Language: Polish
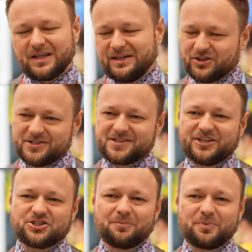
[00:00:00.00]
I to jest
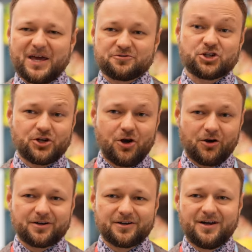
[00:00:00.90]
jakiś tam pierwszy
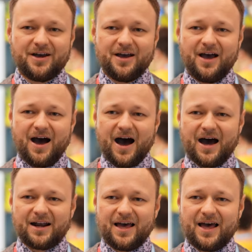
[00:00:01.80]
krok.
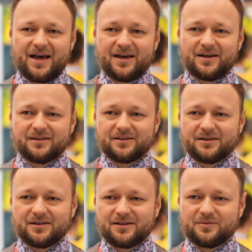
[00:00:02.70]
Ale
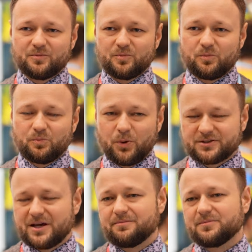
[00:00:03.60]
y,
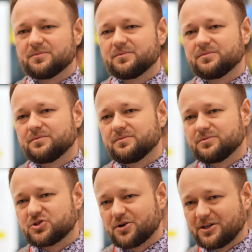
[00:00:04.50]
potem
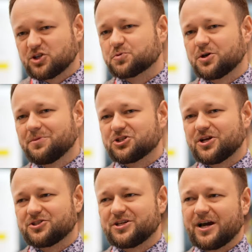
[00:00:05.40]
Trzeba też
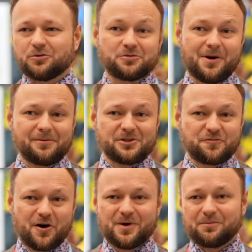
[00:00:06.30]
przemyśleć, jaką to ma mieć
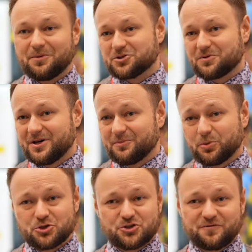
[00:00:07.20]
formę, bo możemy
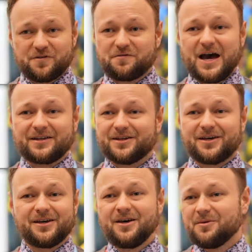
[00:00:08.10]
pójść w
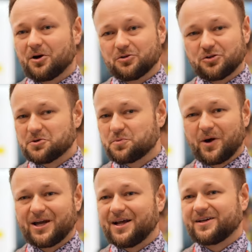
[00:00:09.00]
wywiady, mogą to być
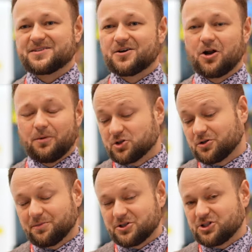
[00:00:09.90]
pogadanki solo,
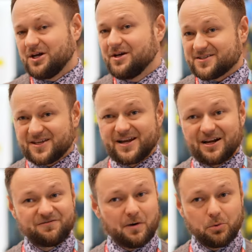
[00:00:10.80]
może to być
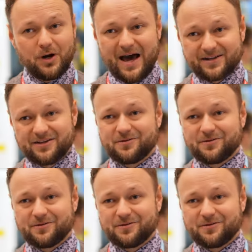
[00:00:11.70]
serial fabularny